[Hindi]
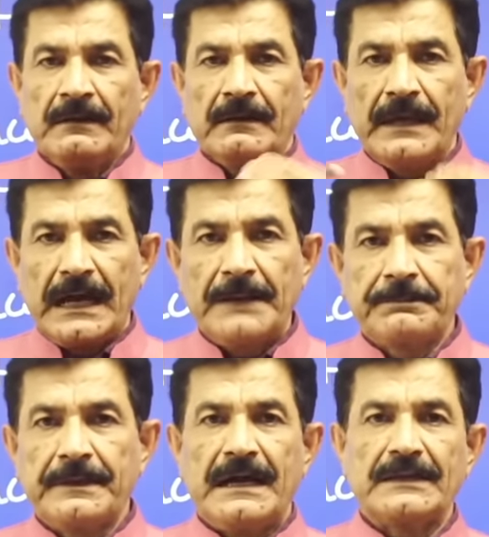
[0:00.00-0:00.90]
कि
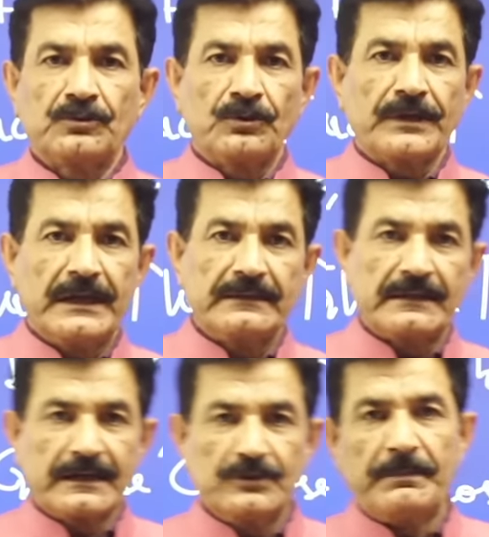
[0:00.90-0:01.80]
आपकी आंतों के
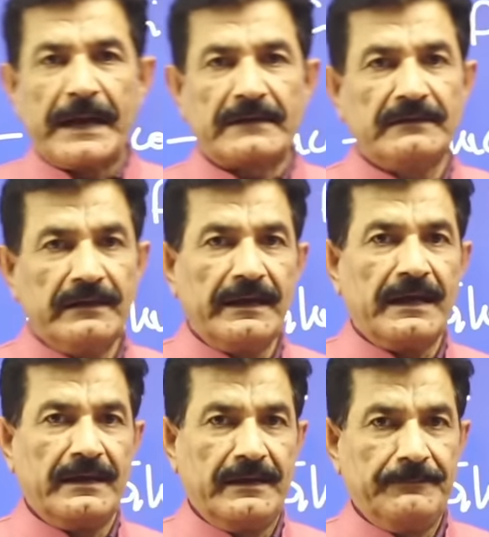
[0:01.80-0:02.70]
अंदर के जो बैक्टीरिया हैं